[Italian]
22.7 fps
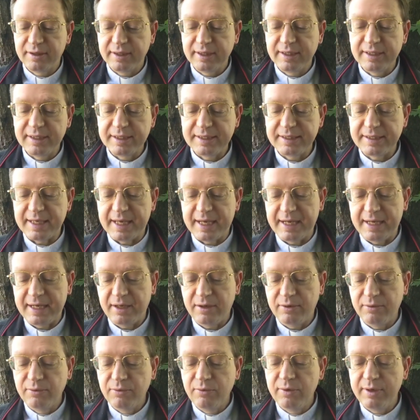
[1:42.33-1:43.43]
cristiana,
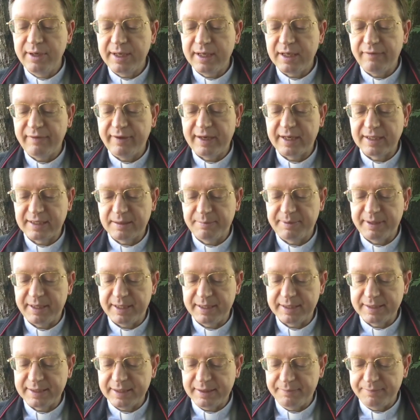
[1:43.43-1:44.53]
unica vera
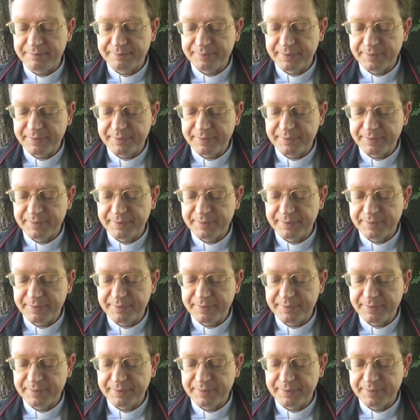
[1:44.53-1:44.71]
sapienza.